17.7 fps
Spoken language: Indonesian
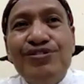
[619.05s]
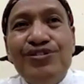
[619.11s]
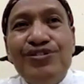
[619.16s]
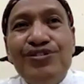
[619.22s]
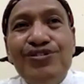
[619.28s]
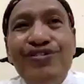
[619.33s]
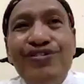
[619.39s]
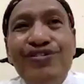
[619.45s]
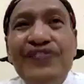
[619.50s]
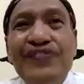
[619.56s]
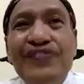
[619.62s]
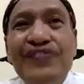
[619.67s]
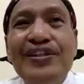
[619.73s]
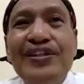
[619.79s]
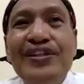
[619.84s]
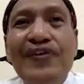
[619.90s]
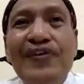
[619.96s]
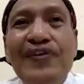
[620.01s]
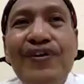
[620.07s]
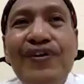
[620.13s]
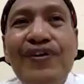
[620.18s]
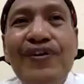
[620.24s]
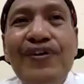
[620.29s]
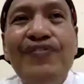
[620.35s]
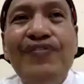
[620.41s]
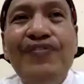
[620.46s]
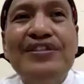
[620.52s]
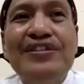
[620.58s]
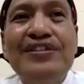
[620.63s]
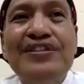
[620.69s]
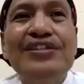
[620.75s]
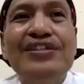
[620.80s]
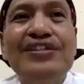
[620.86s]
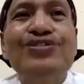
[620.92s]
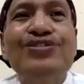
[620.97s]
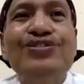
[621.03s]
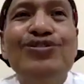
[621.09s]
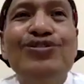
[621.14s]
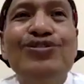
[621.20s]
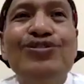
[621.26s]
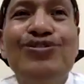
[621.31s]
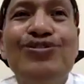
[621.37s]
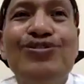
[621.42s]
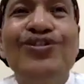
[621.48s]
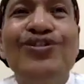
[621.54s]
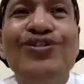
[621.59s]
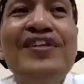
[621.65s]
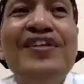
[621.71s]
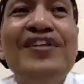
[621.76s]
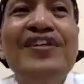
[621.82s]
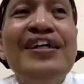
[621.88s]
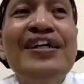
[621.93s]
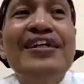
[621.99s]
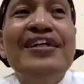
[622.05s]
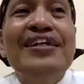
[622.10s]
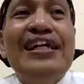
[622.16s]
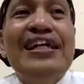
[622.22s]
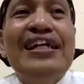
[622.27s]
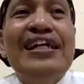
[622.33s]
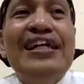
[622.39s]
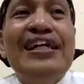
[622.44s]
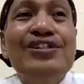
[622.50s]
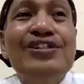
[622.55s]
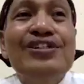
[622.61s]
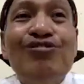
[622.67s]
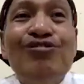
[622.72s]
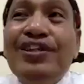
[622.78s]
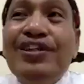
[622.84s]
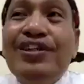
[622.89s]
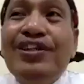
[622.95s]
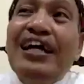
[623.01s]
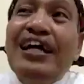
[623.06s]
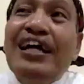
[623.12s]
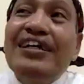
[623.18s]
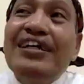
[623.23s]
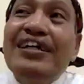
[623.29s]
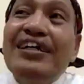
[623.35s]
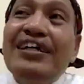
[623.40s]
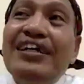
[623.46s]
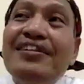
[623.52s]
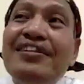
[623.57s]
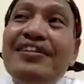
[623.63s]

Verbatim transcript: struktur tiba-tiba berubah menjadi struktur. Dari sesuatu yang